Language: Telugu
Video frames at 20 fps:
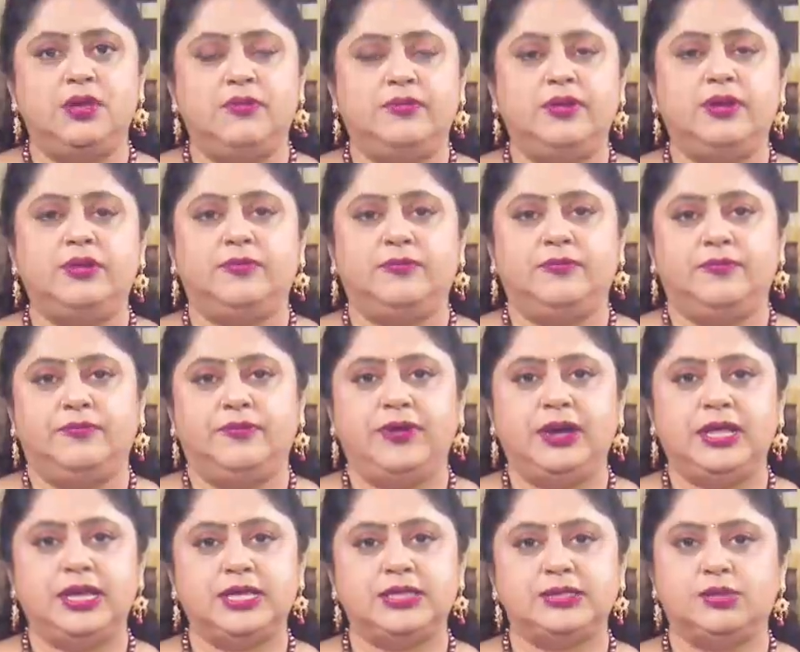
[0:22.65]
వీరు
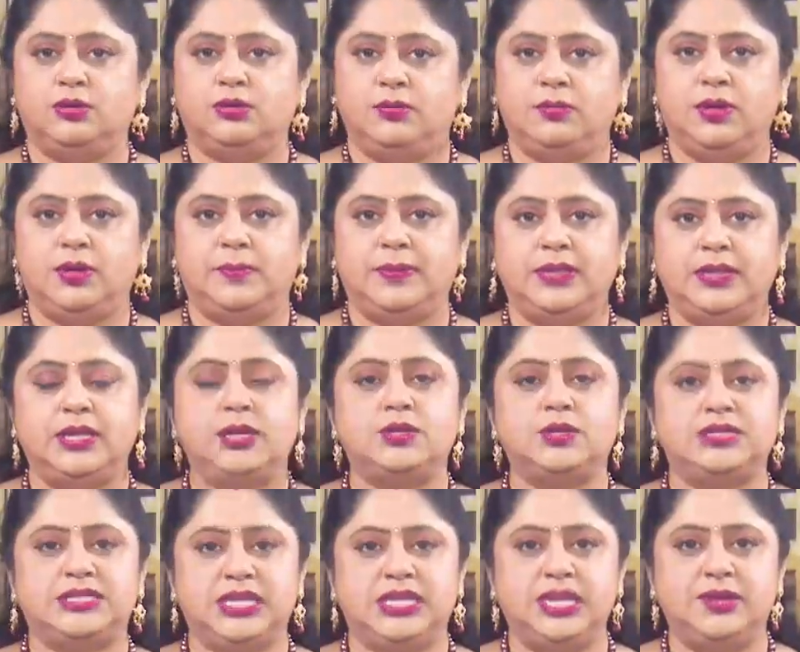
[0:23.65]
ఫిడికస్ హోమియోపతిలో
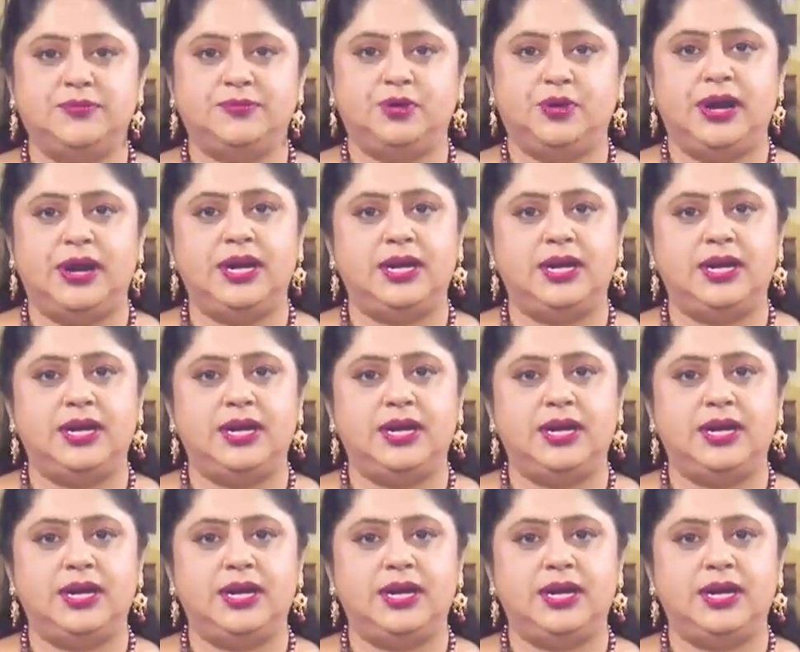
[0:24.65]
సీఈఓ